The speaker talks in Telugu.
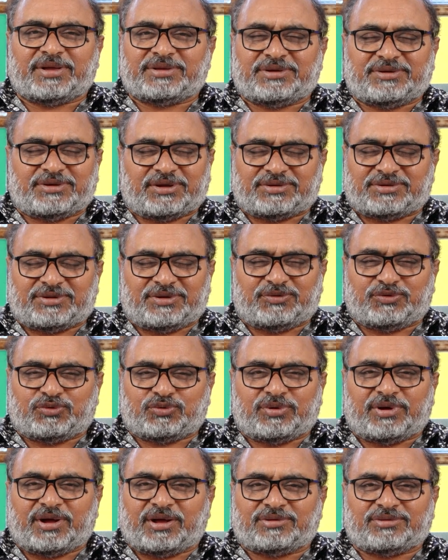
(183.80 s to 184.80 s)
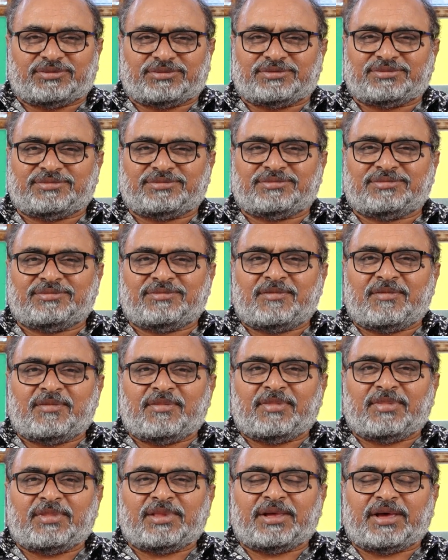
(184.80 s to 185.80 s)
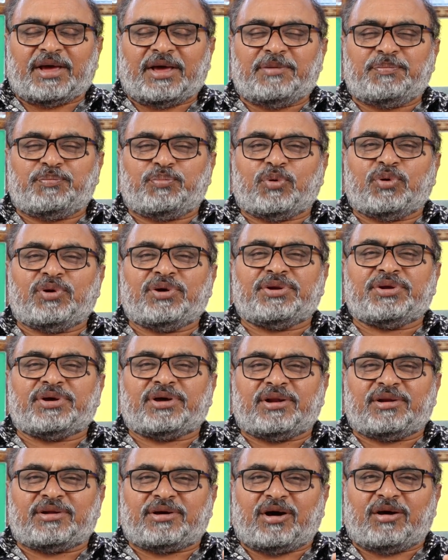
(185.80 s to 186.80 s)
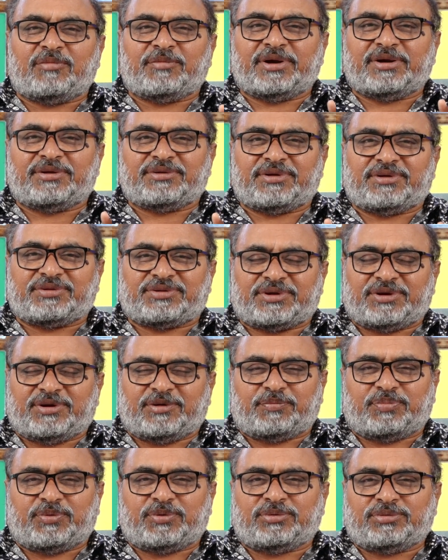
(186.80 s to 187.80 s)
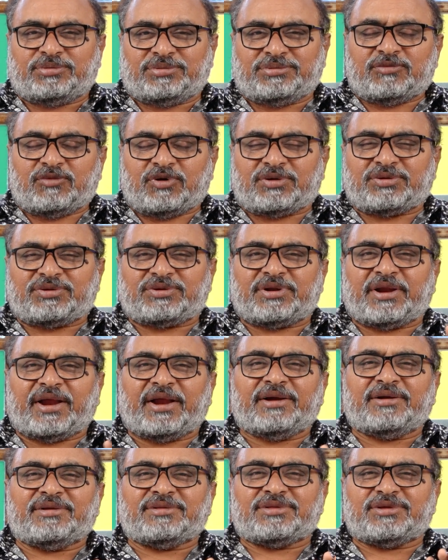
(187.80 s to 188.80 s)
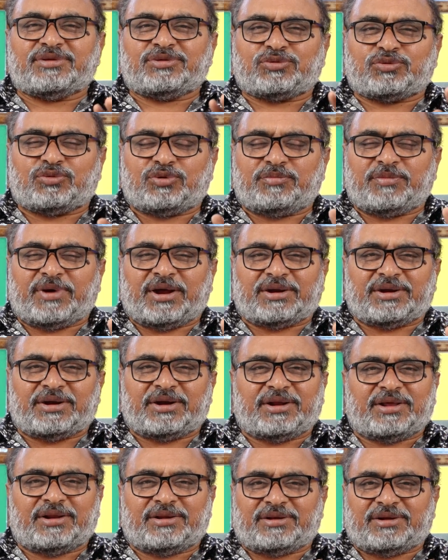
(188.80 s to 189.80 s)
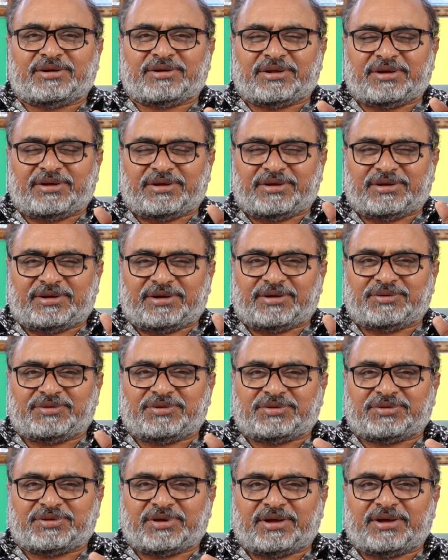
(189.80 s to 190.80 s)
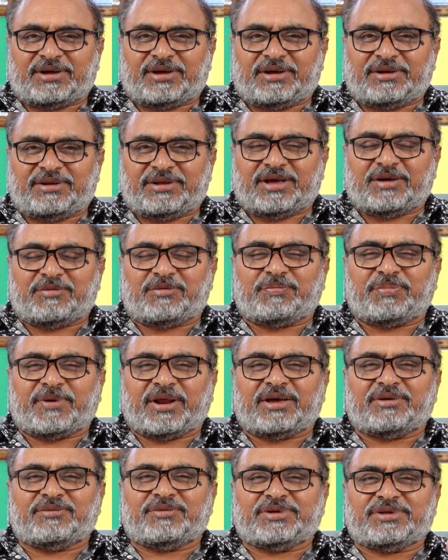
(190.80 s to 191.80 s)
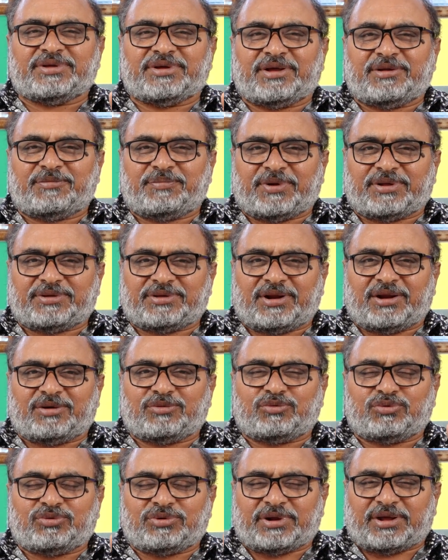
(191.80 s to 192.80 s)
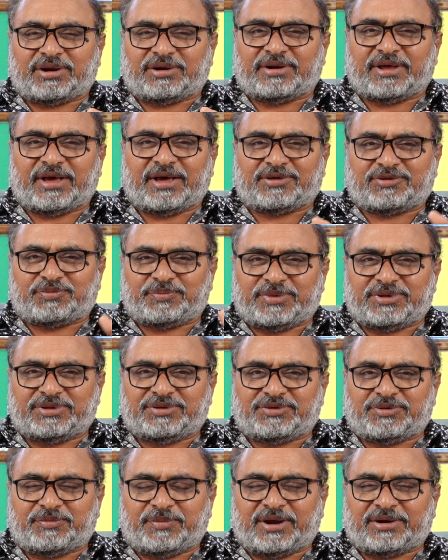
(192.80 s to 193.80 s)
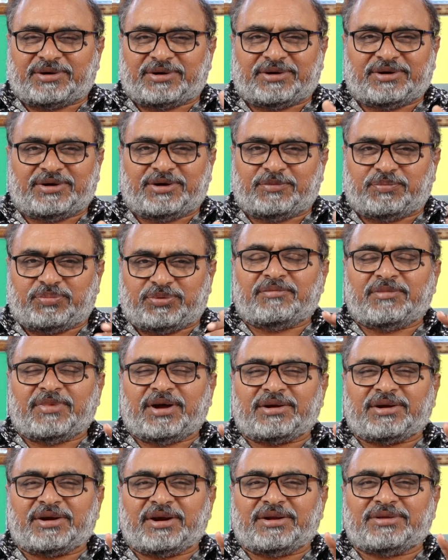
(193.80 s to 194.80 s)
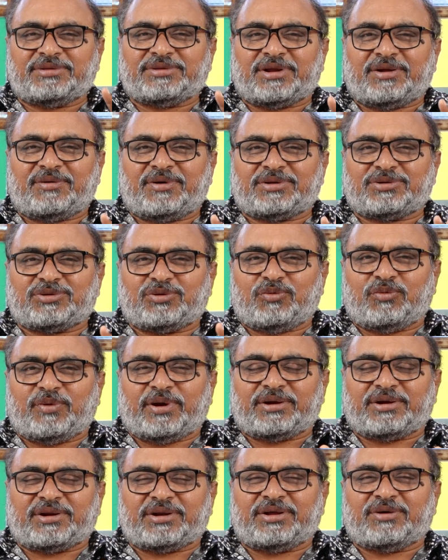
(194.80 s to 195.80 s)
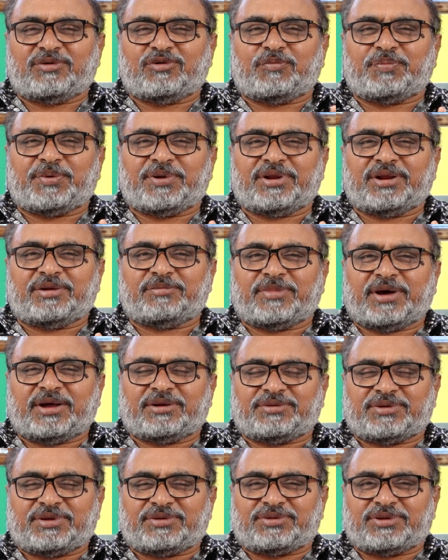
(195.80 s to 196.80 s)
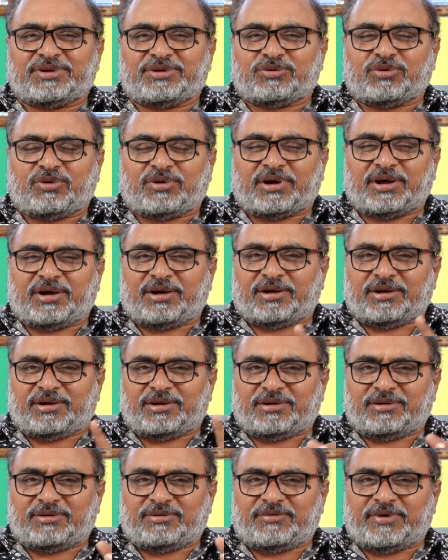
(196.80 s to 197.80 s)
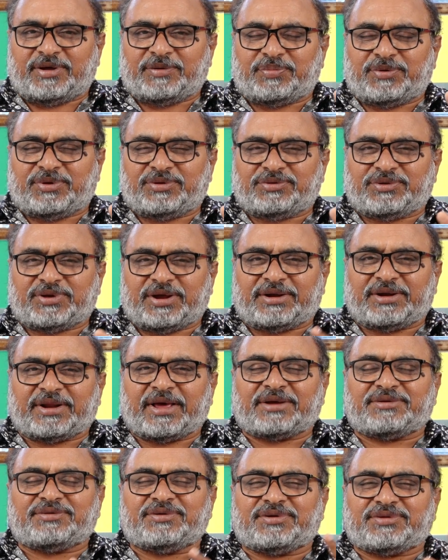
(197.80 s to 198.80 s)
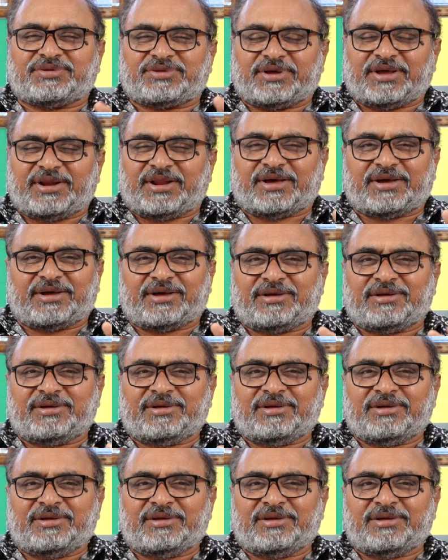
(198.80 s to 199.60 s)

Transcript: అది అసలు ఇష్యూ కాదు కానీ పొలిటికల్ కామెంట్ చేసేటప్పుడు ఒక స్టాండ్ తీసుకుని మాట్లాడాలి అంటే ఖచ్చితంగా నీ అభిప్రాయం ఇది అని ప్రజలు అనుకుంటారు డయాస్ నుంచి మాట్లాడేటప్పుడు మాట్లాడిన తర్వాత నువ్వు వెంటనే ఒపీనియన్ మార్చేసి ఇంకొక వైపు నుంచి అటాక్ చేస్తే ఎలాగా